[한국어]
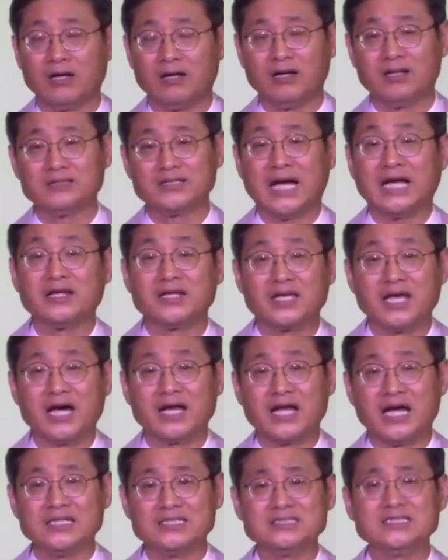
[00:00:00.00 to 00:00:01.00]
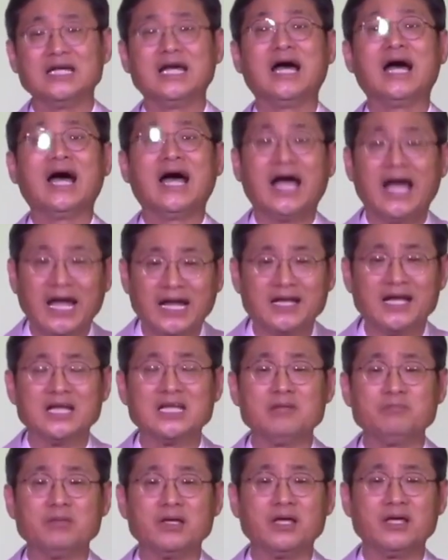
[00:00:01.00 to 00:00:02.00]
다르게 하라는
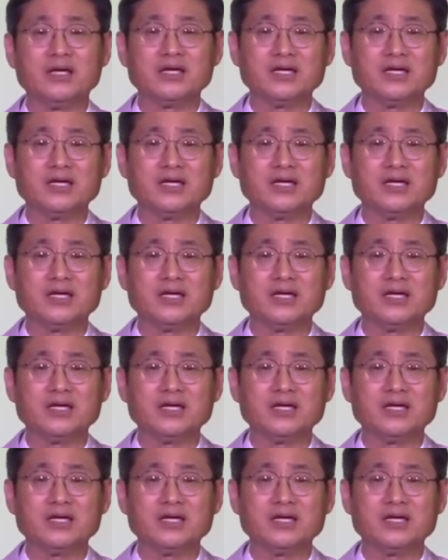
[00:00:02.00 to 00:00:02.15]
하나님의